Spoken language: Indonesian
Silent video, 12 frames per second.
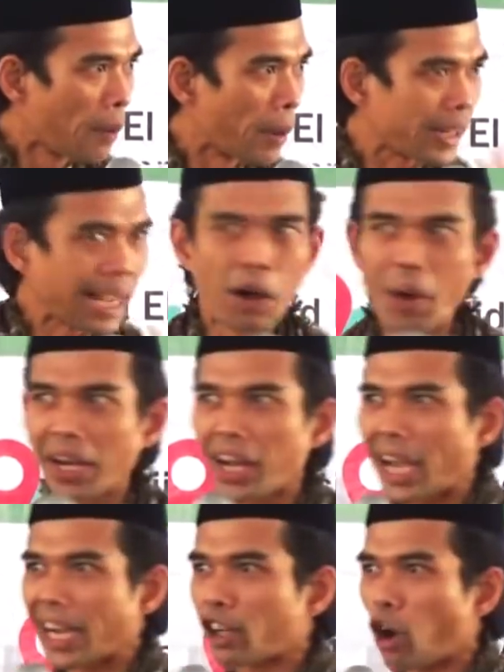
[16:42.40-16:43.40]
berkawan
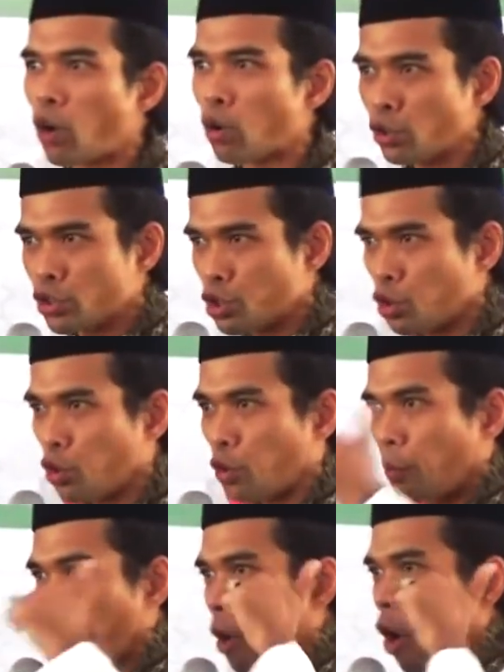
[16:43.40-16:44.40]
dengan
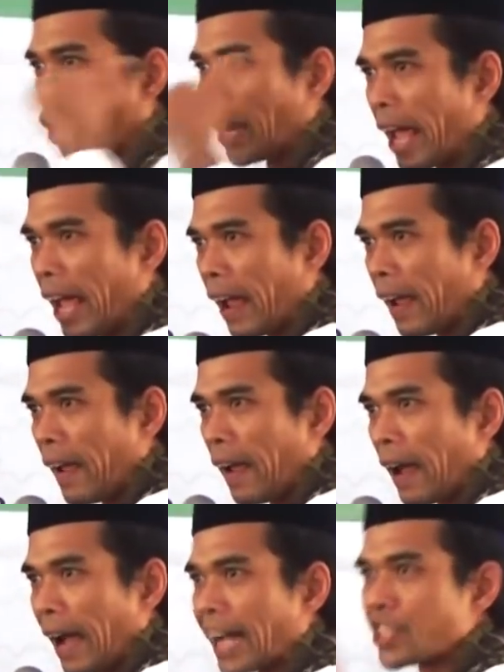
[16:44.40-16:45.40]
Konghucu boleh,
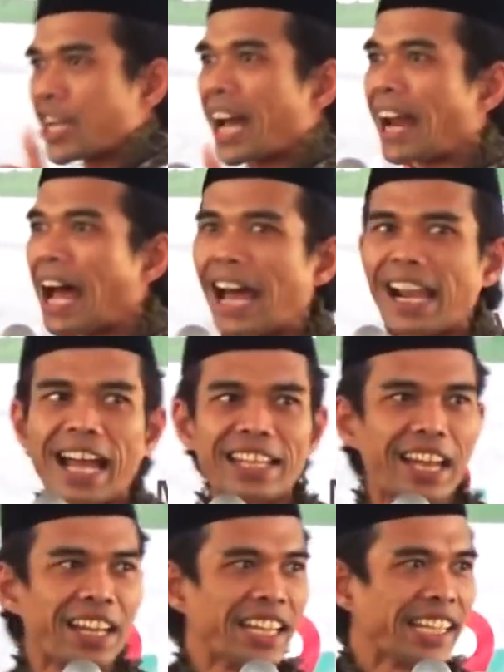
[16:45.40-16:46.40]
acara
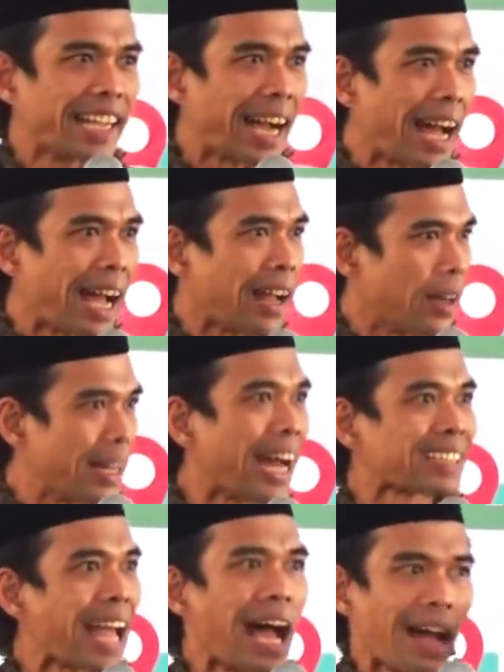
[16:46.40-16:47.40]
anaknya nikah
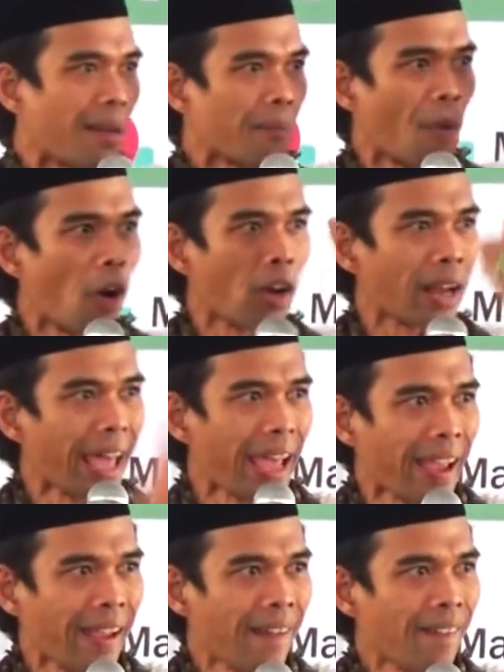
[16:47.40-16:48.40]
datang
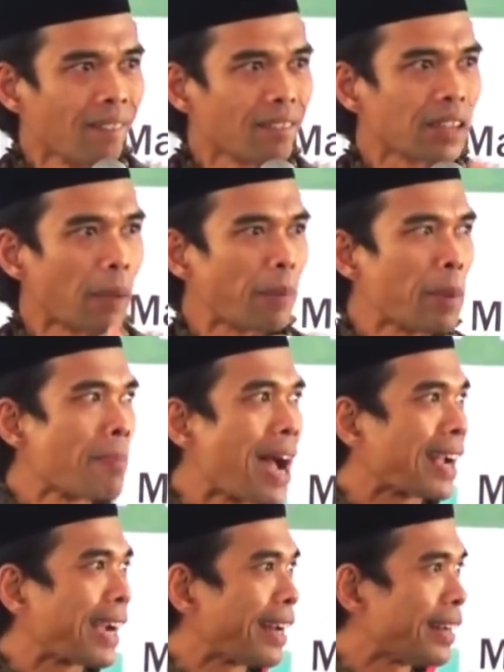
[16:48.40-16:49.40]
boleh tapi
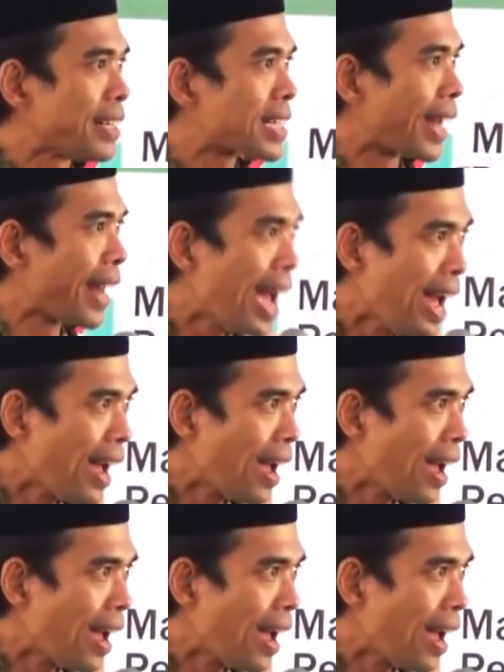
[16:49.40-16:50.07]
makan di sana